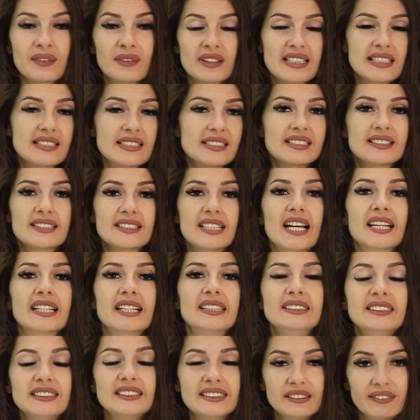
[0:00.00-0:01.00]
Das heißt, ich
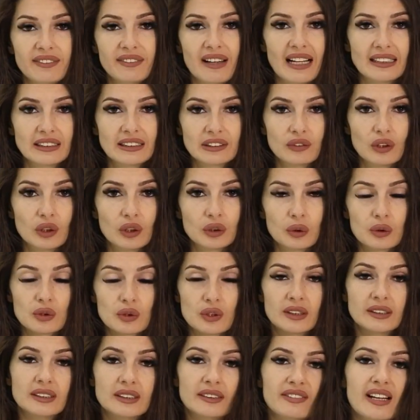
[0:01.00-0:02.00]
trage nicht die Verantwortung,
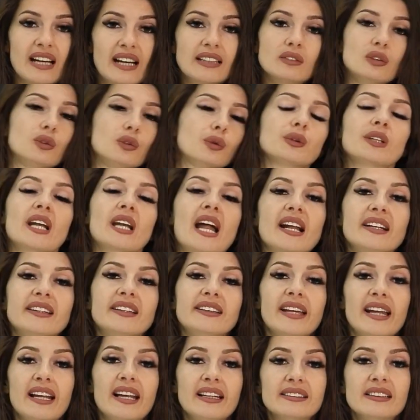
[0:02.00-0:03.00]
sondern die Verantwortung
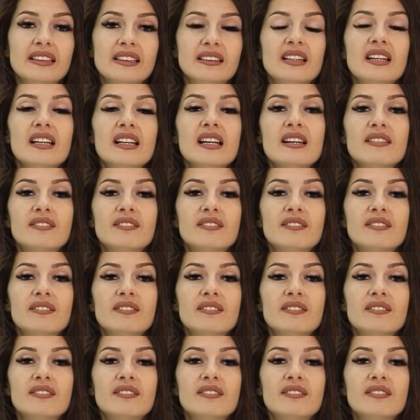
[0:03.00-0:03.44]
tragen die Eltern,